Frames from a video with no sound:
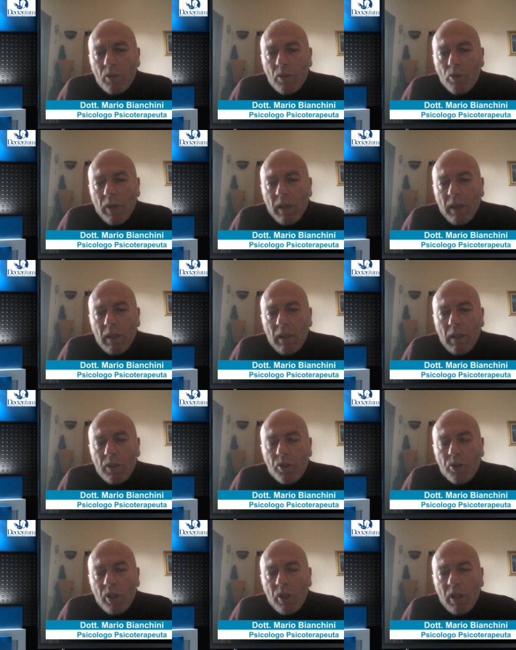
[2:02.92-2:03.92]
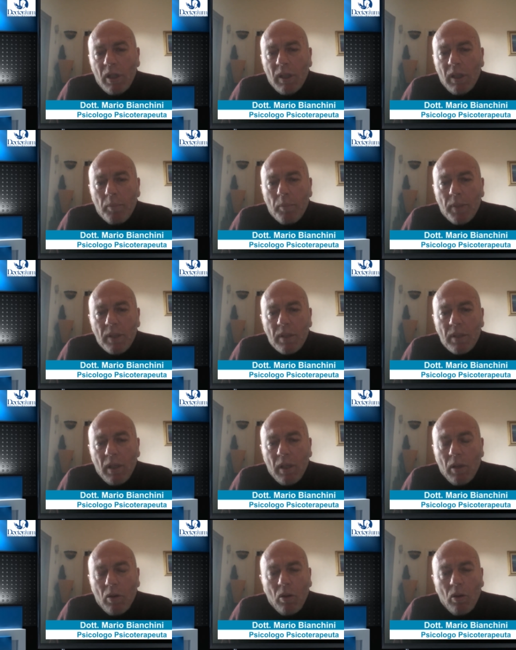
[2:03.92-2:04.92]
sue radici nel
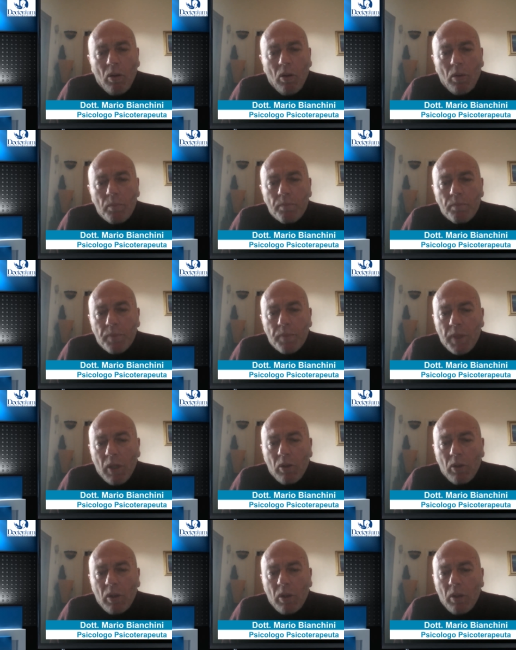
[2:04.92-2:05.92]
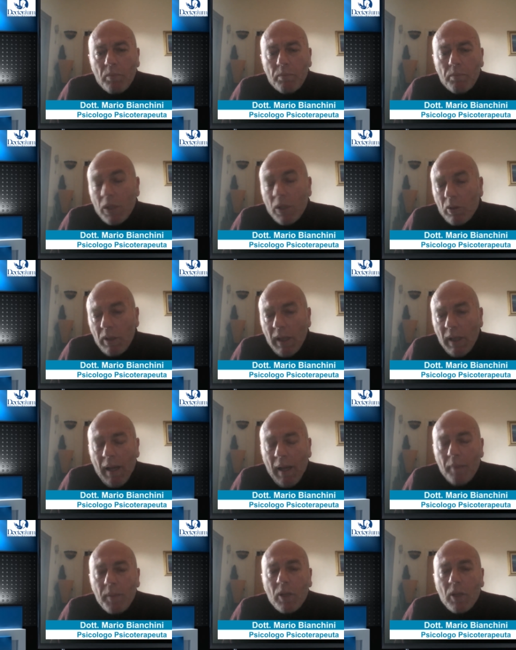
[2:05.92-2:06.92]
pensiero
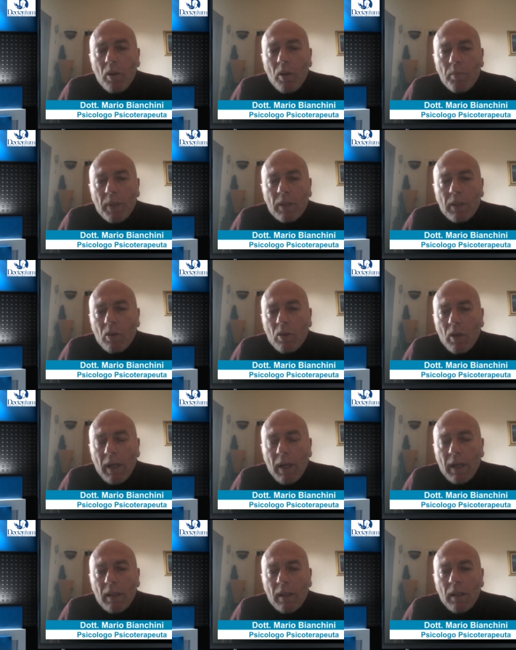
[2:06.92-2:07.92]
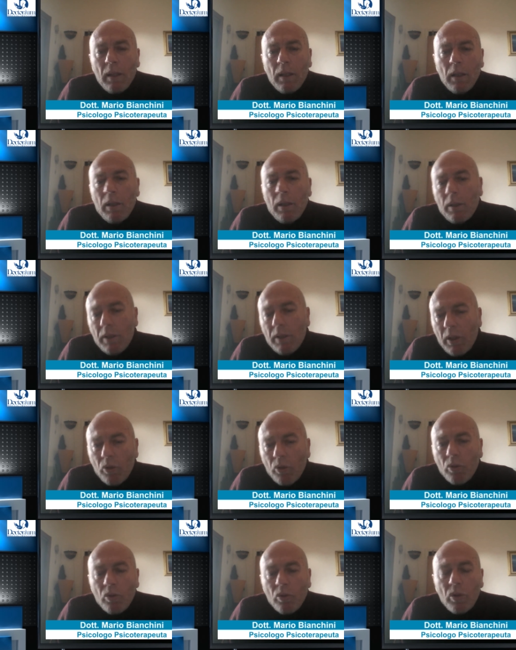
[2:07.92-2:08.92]
psicodinamico, in particolare di
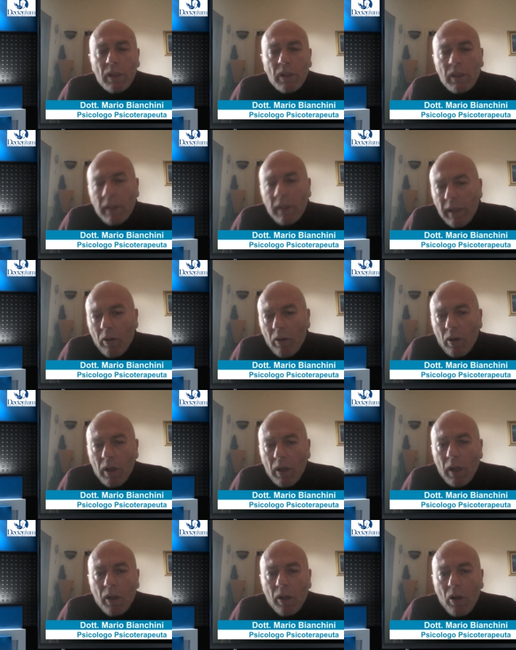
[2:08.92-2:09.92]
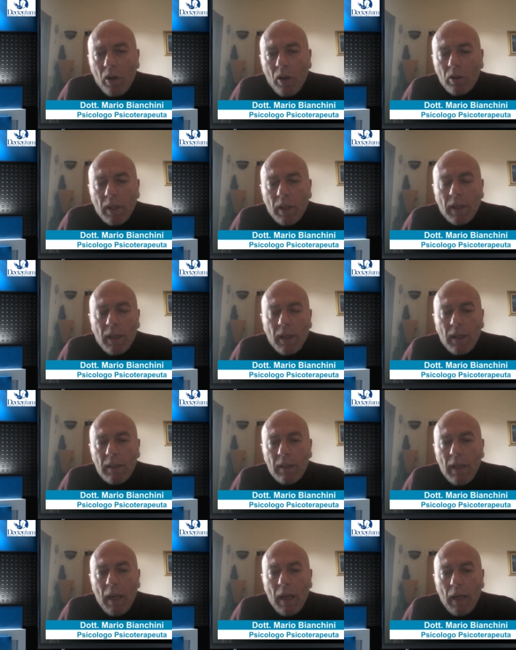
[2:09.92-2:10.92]
Jung, di Georg Grodek e
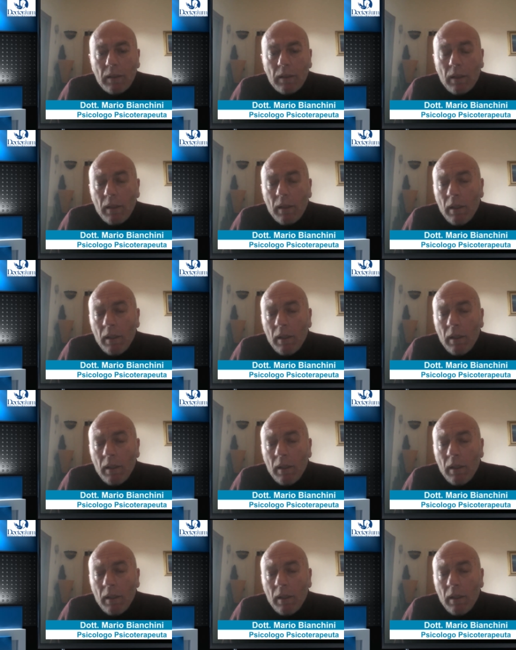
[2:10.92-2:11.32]
di altri,